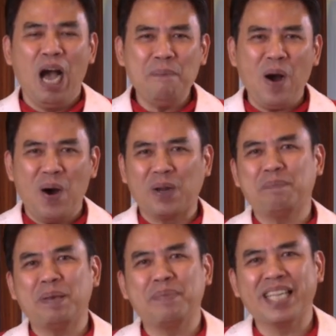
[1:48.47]
mohon
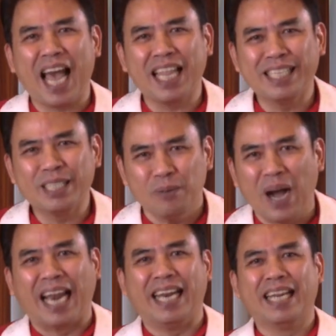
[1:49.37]
pimpinan
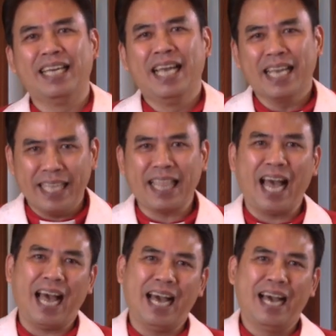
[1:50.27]
Tuhan.
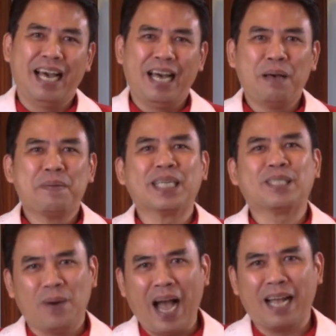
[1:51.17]
Kita
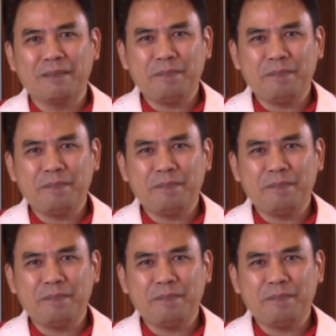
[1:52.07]
berdoa.